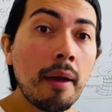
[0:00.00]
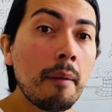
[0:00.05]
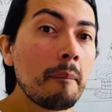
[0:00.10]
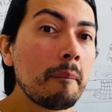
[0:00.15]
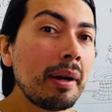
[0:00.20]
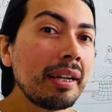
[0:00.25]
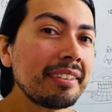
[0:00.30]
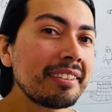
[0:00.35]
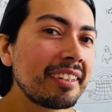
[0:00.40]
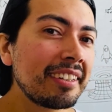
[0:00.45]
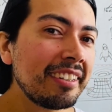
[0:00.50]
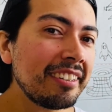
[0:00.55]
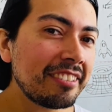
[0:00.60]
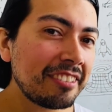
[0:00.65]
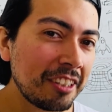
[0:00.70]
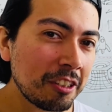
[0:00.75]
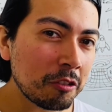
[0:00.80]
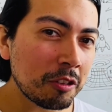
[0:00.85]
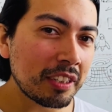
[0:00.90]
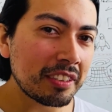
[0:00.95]
va a seguir
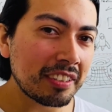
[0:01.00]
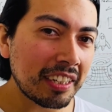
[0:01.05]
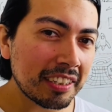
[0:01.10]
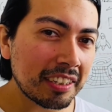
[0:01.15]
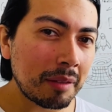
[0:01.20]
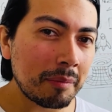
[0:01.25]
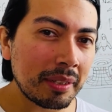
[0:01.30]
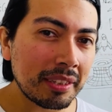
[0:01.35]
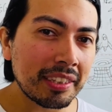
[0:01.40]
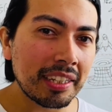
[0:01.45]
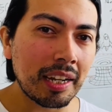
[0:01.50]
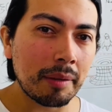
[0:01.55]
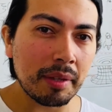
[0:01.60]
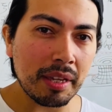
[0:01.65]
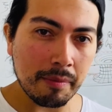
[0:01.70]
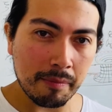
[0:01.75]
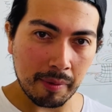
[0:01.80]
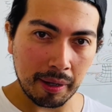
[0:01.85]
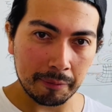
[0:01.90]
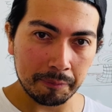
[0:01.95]
siendo exactamente la
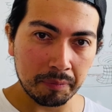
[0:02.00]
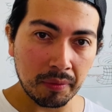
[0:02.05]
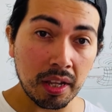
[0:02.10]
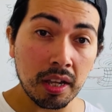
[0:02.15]
misma.